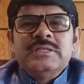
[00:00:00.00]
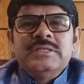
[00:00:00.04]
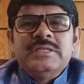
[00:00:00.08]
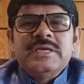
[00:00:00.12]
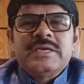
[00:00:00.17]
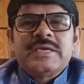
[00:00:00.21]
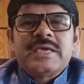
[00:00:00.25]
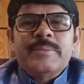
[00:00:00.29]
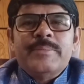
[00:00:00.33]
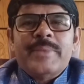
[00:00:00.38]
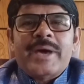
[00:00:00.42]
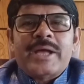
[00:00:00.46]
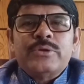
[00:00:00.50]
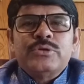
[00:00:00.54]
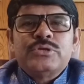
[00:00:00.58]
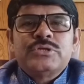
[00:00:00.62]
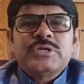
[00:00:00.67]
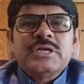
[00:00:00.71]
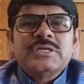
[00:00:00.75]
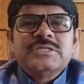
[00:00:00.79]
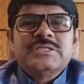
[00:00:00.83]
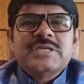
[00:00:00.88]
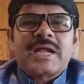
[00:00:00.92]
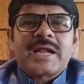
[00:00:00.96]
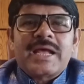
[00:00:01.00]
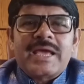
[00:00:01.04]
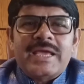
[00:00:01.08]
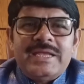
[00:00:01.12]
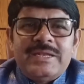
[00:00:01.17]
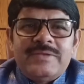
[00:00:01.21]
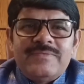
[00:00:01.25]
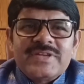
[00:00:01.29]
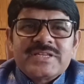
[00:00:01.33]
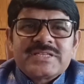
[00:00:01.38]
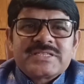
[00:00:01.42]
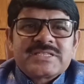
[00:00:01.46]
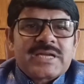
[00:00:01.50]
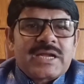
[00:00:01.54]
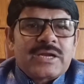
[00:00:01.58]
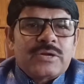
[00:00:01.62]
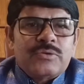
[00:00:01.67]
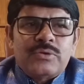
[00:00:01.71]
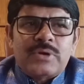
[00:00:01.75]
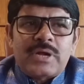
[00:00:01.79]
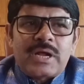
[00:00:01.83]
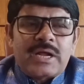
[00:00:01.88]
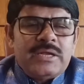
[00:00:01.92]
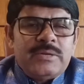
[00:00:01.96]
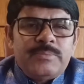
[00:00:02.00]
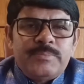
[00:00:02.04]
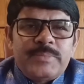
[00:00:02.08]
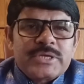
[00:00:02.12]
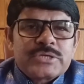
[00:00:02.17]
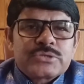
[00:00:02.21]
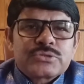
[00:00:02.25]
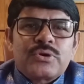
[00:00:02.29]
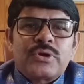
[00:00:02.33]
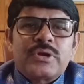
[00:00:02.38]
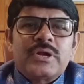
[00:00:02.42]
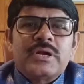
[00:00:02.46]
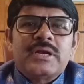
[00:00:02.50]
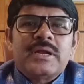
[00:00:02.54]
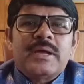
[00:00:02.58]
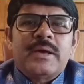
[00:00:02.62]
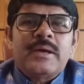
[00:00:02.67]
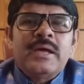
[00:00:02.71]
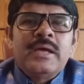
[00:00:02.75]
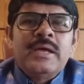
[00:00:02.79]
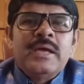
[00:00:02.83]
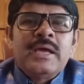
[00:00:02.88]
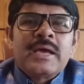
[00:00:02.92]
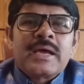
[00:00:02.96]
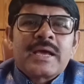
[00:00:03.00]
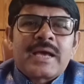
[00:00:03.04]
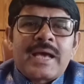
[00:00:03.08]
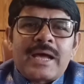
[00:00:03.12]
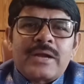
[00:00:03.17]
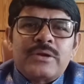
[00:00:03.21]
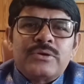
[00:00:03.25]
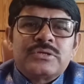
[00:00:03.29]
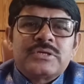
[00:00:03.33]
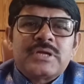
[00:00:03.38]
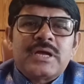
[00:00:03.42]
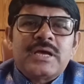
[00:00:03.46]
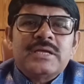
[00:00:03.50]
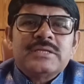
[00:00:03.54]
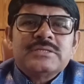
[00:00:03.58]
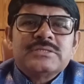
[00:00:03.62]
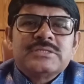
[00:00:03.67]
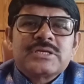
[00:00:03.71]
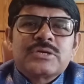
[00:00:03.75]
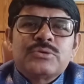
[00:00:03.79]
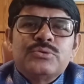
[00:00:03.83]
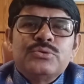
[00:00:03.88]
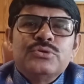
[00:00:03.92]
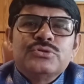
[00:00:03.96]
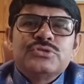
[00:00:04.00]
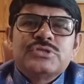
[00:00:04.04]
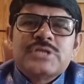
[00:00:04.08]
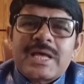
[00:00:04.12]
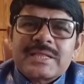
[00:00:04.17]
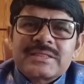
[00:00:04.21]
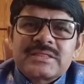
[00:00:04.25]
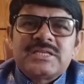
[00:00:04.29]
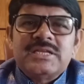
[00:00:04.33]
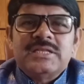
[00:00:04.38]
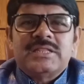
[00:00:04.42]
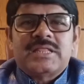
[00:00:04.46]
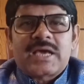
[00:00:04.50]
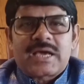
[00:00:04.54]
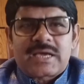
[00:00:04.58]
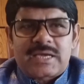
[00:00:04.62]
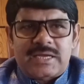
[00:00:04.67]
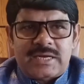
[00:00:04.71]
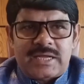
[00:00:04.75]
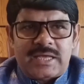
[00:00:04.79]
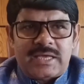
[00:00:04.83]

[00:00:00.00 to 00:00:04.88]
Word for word: দিকে মানুষের যারা ইনভেস্টার ওনারা ইনভেস্ট করেন না কারণটা যে কোনো যাত্রী থাকে না